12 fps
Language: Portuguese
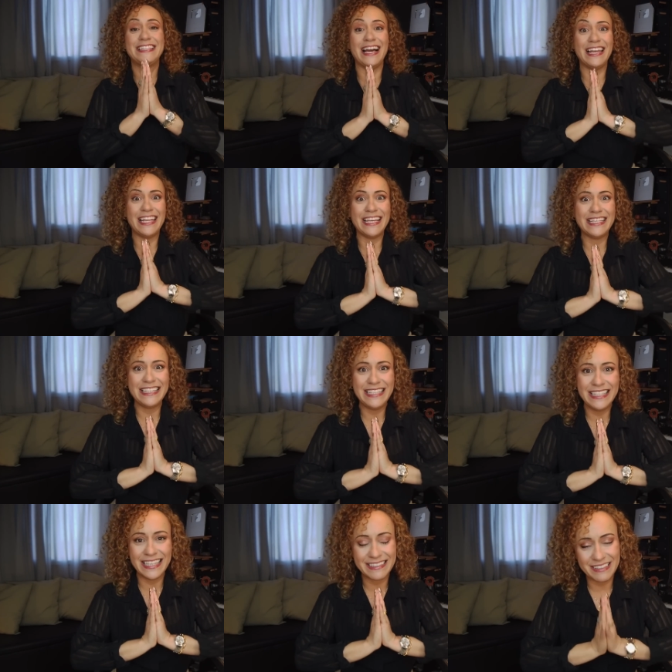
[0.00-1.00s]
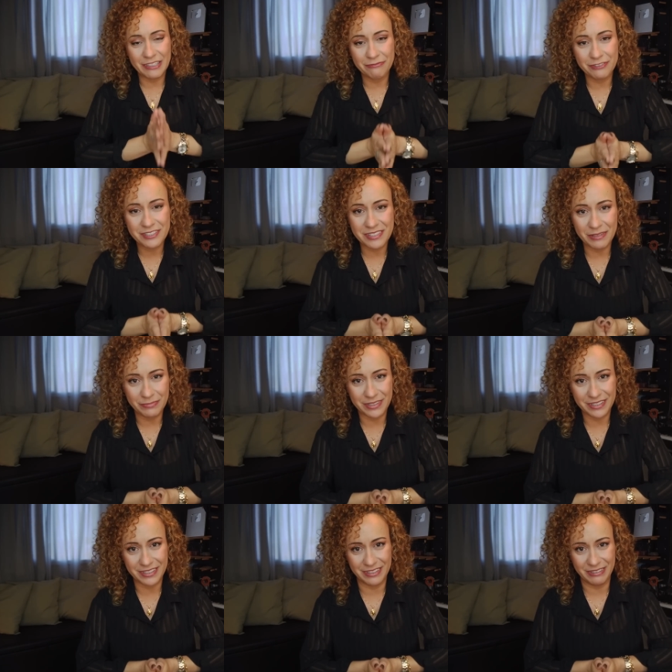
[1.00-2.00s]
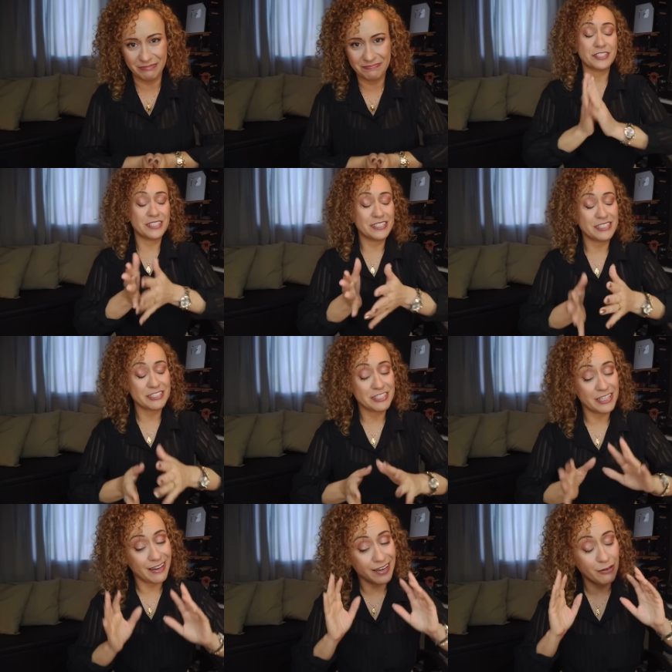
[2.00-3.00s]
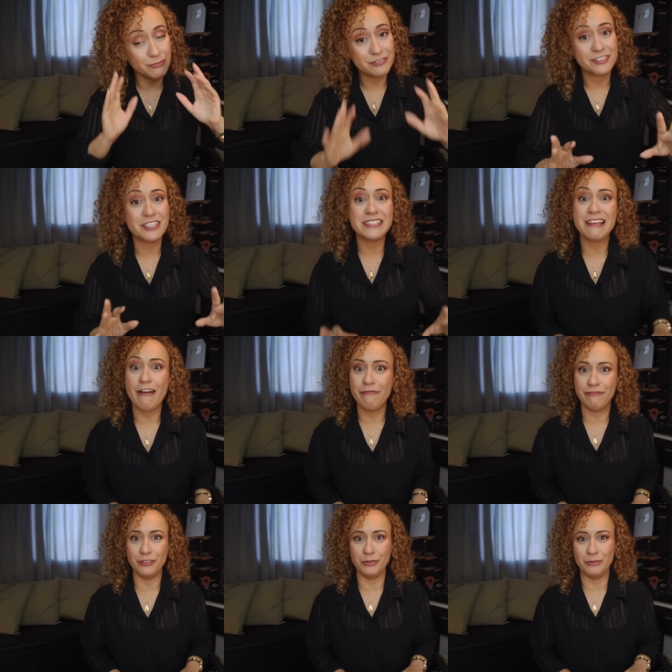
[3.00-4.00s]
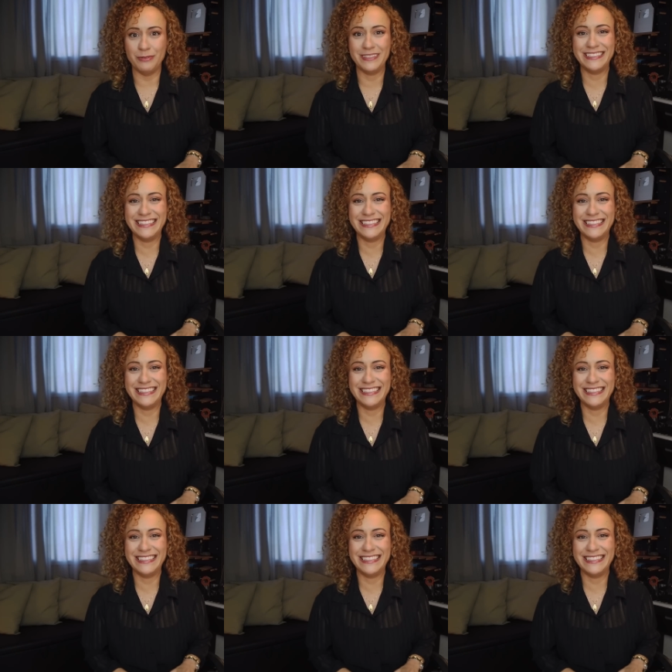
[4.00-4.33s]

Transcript: que alegria ter você por aqui. Hoje decidi encarar um desafio.